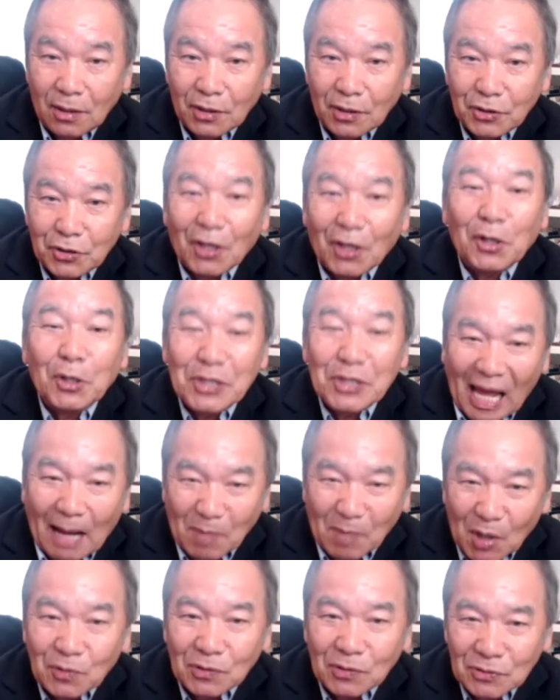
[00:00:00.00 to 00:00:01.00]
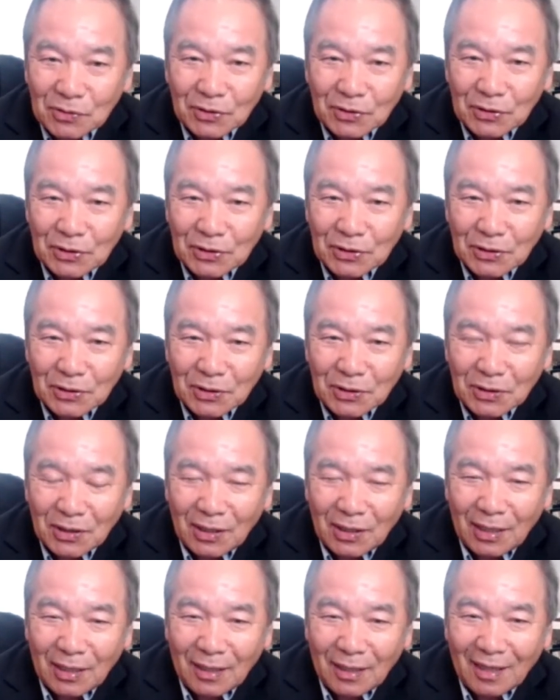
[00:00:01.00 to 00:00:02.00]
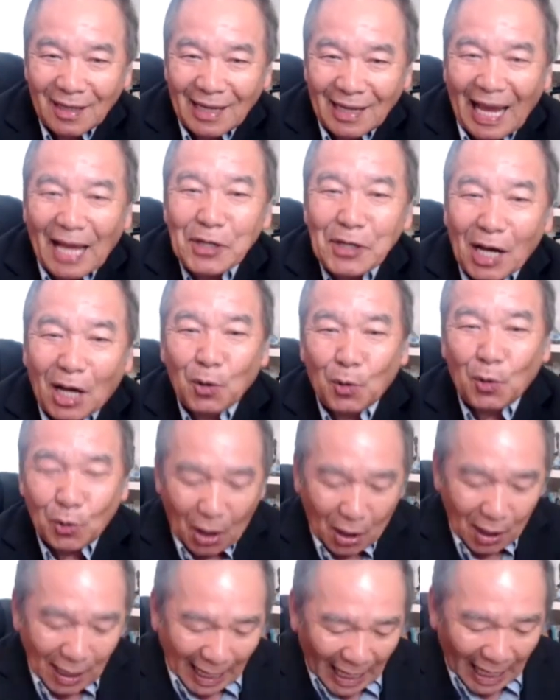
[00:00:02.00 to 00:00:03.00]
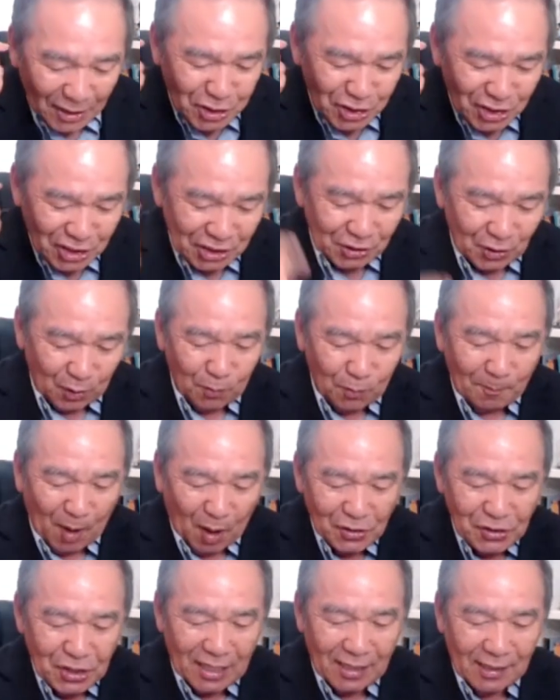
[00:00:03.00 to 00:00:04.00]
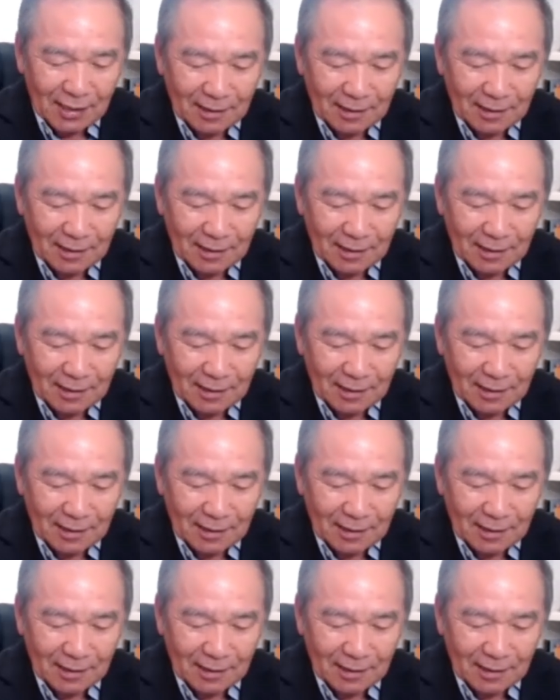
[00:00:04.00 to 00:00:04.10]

sẽ được sạm lòng hai cho lù cọ ca gì cho lúc bao giờ,